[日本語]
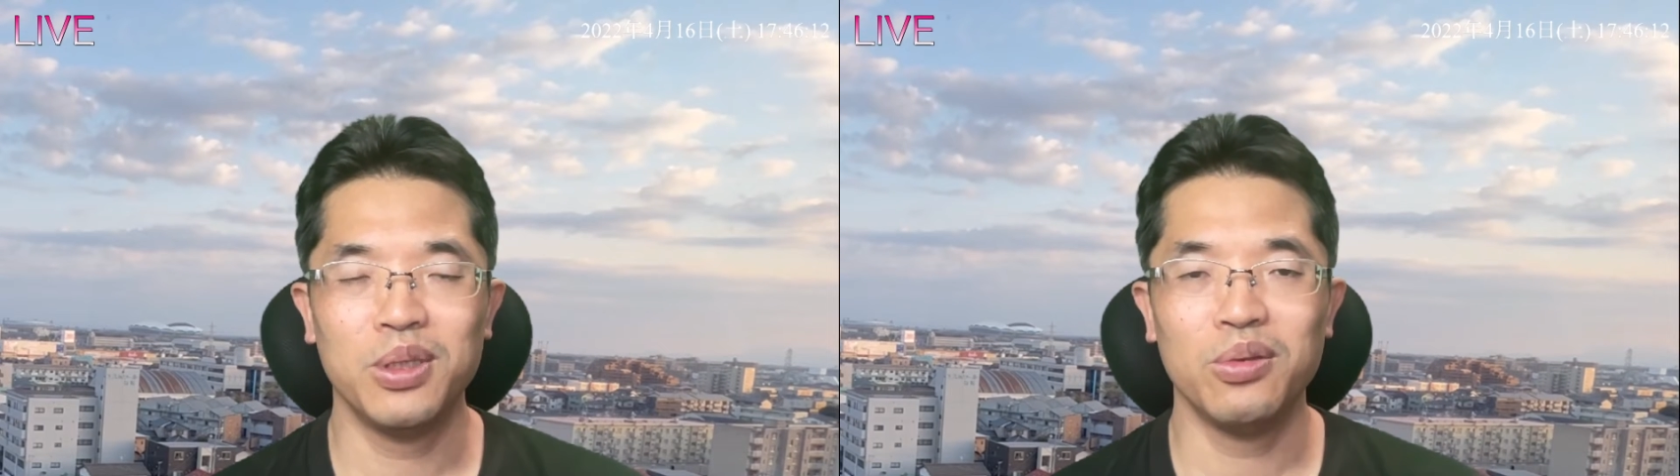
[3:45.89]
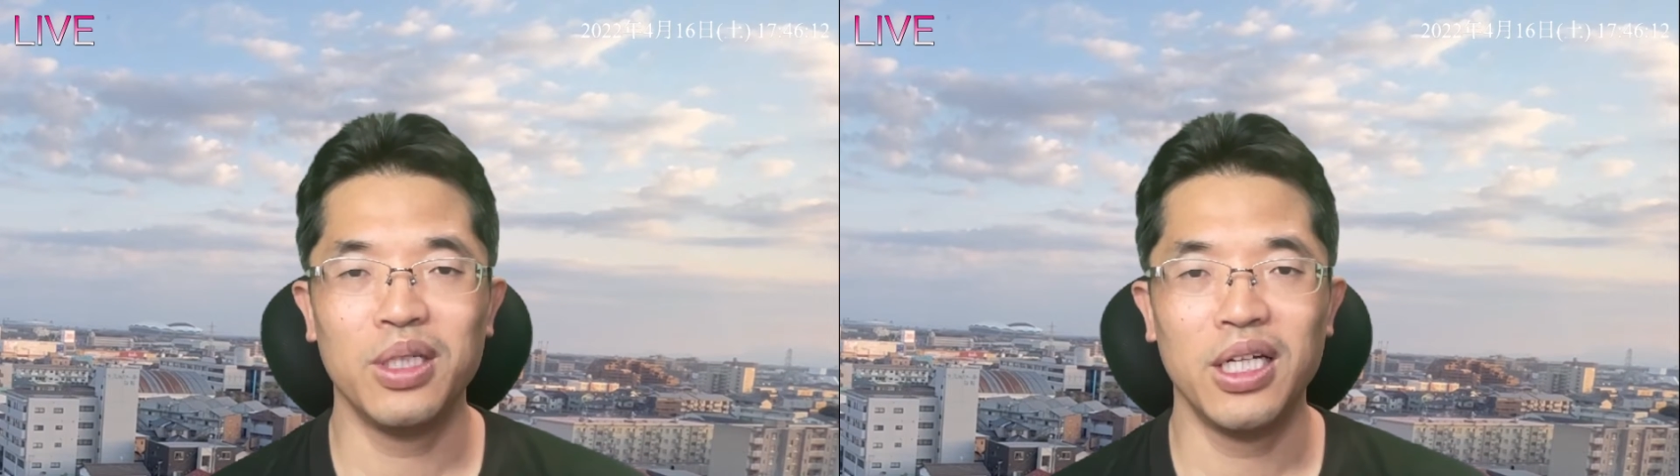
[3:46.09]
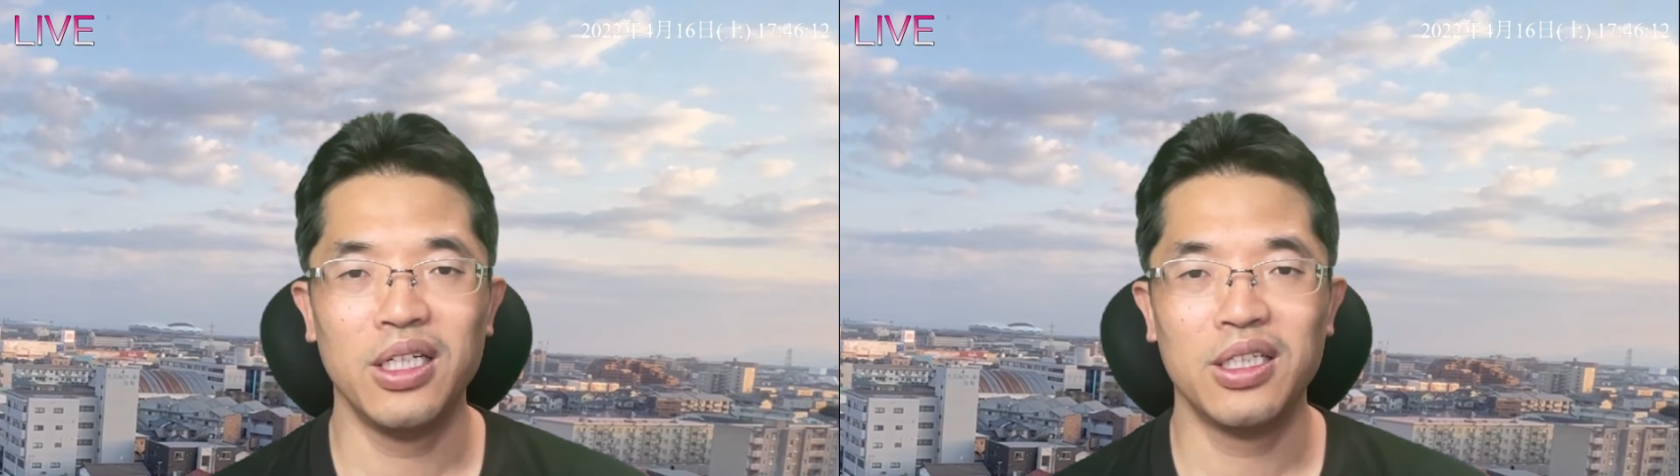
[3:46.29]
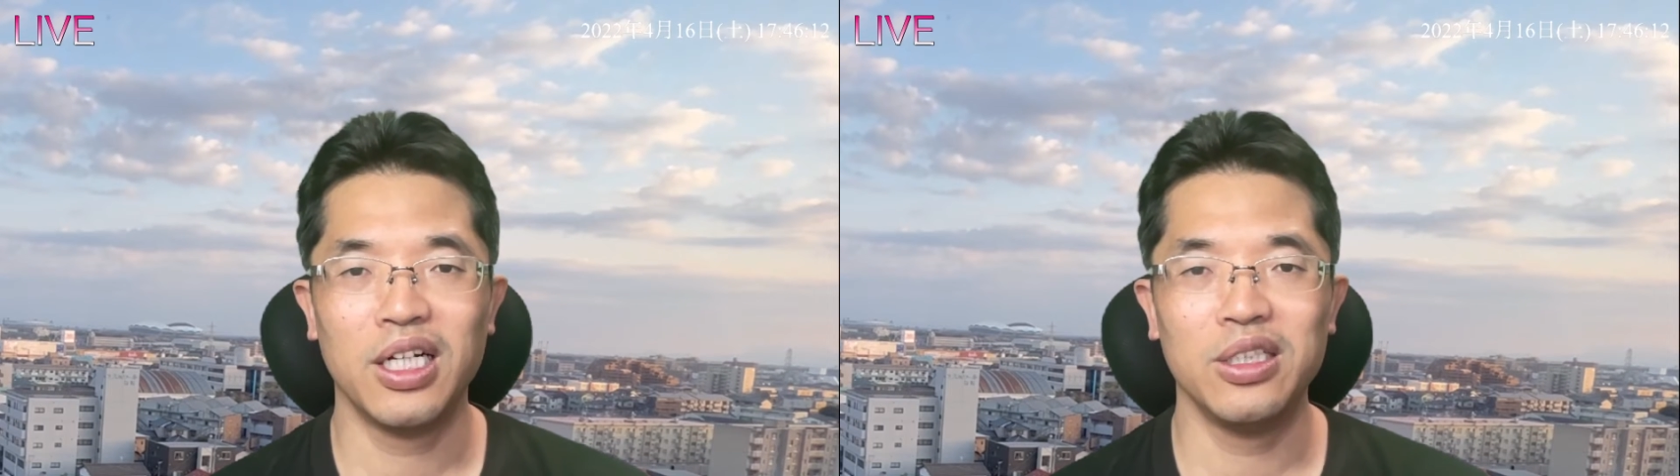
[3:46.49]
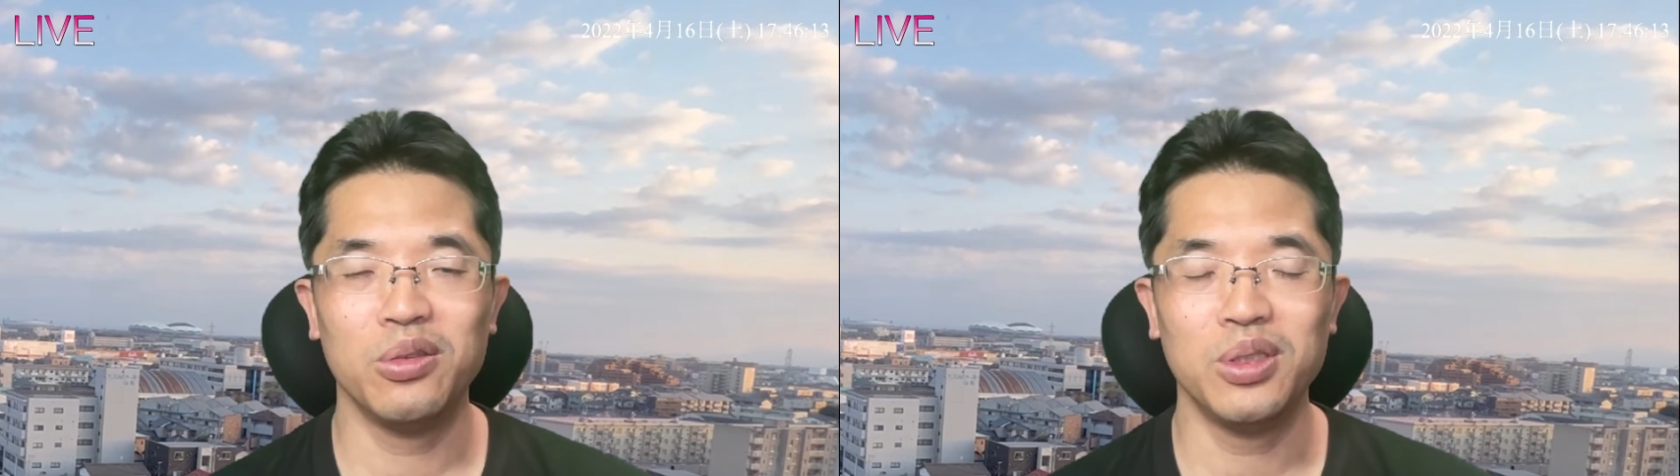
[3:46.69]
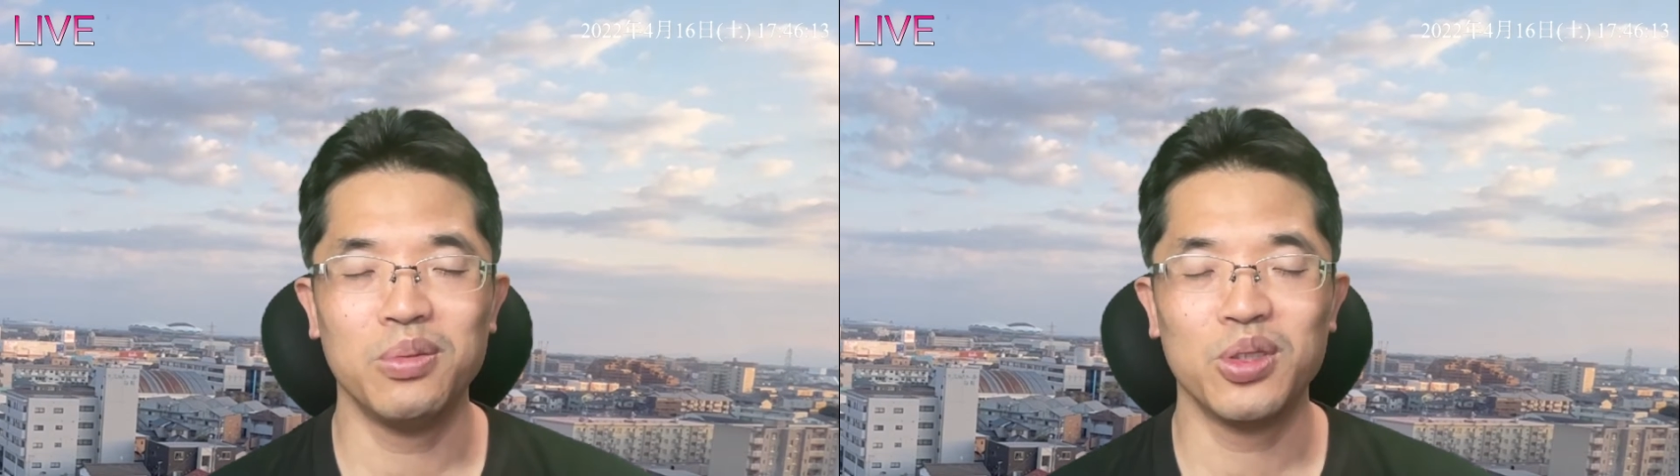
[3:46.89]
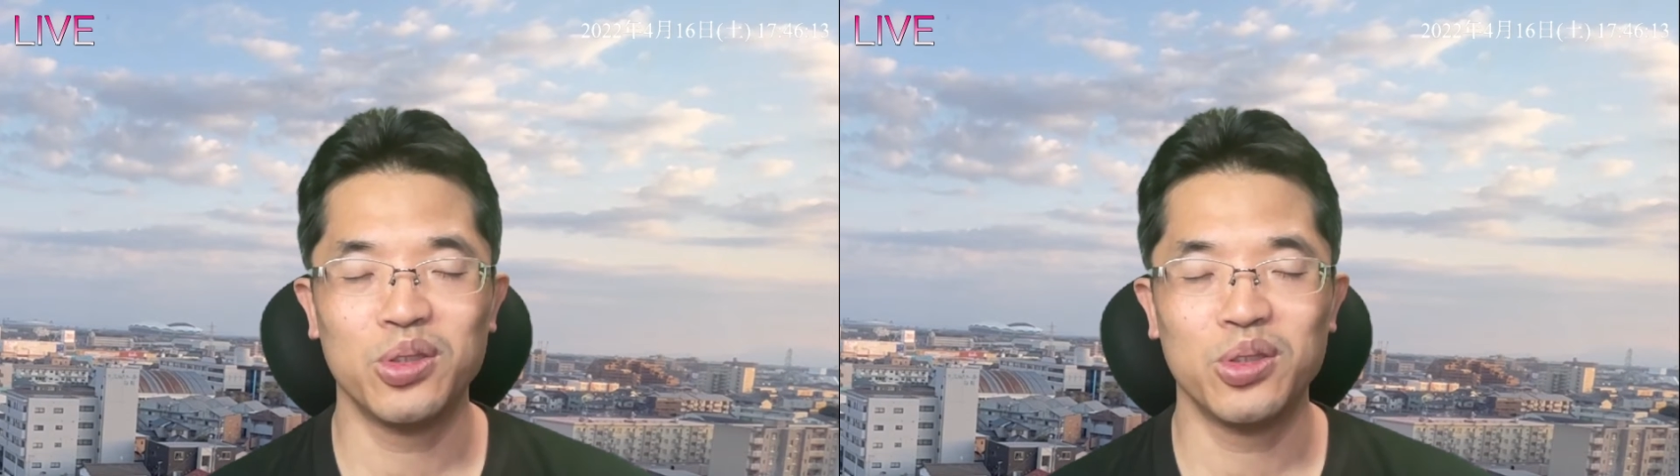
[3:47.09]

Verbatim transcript: のデイリー会員の方に申